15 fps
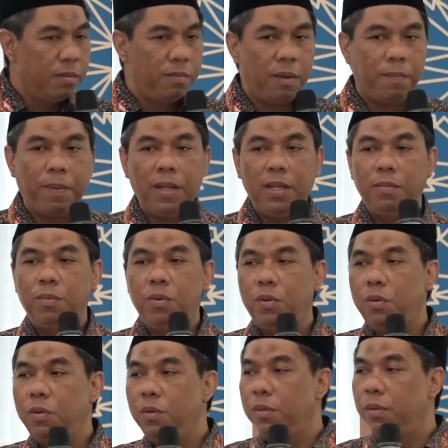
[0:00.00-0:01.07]
Bapak
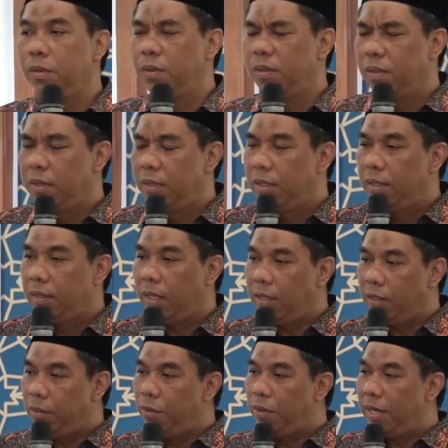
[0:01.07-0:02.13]
Ibu,
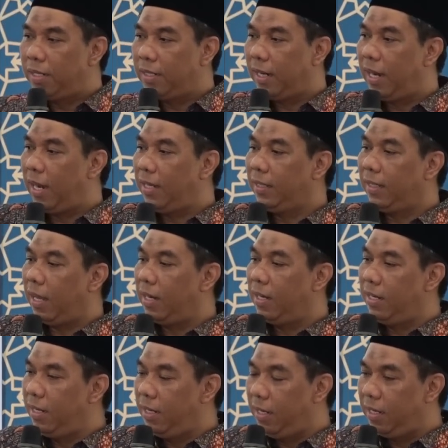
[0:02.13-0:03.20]
tentu nasihat
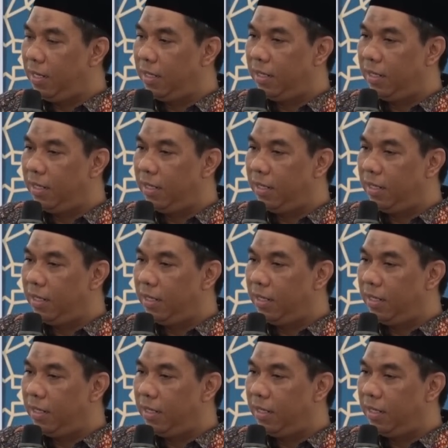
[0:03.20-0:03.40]
tadi